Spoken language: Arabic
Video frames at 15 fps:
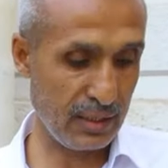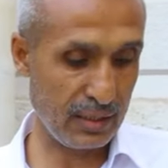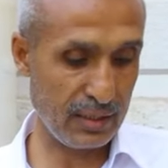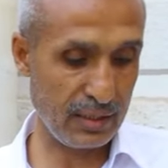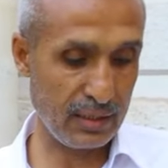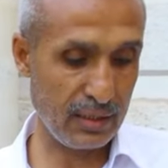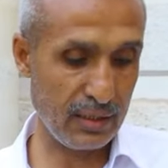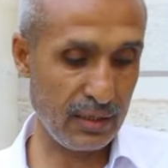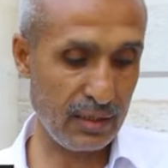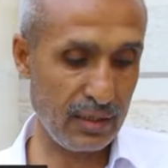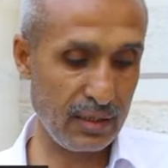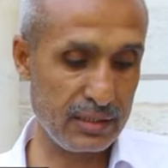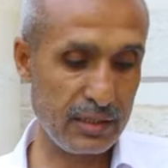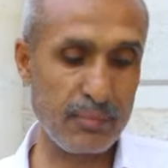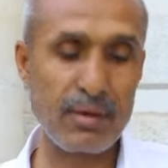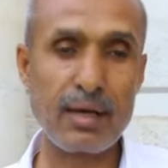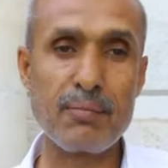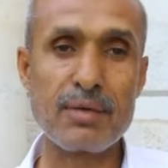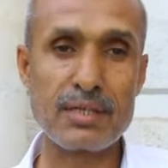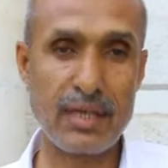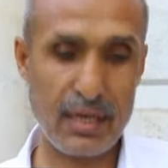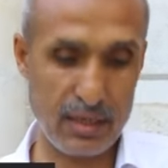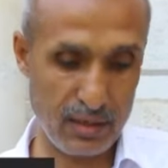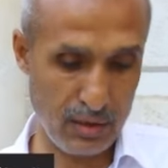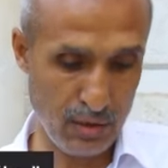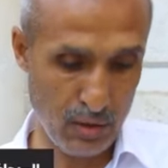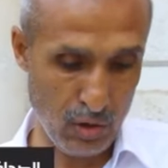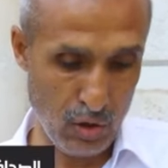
طريق آه، جبل مطحن